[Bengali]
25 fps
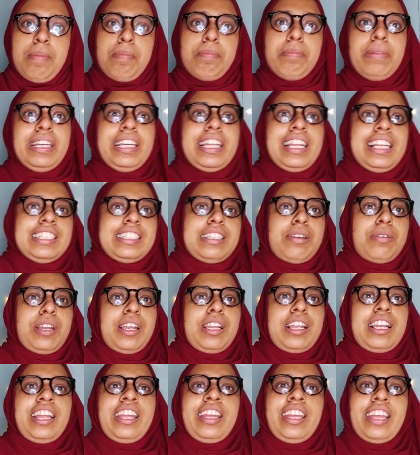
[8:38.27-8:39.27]
মিডলে যাবেন
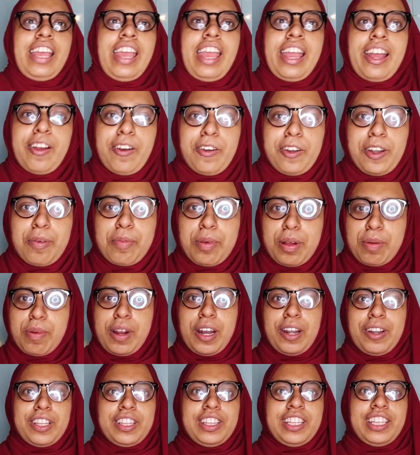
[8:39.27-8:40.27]
না লাইক এগারোটা বা
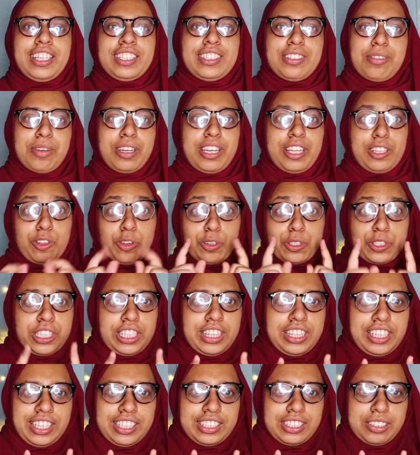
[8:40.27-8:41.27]
বারোটার দিকে যাবেন না
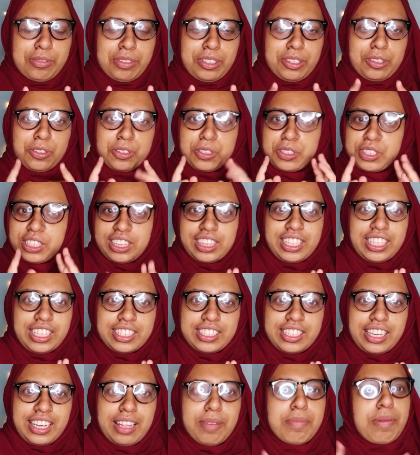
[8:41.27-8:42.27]
দশটার দিকে যাবেন দশটার দিকে
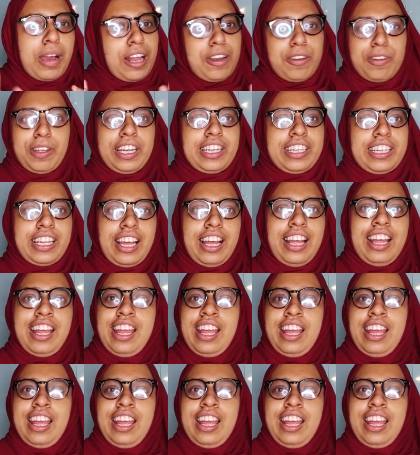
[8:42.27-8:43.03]
গেলে ভালো একটা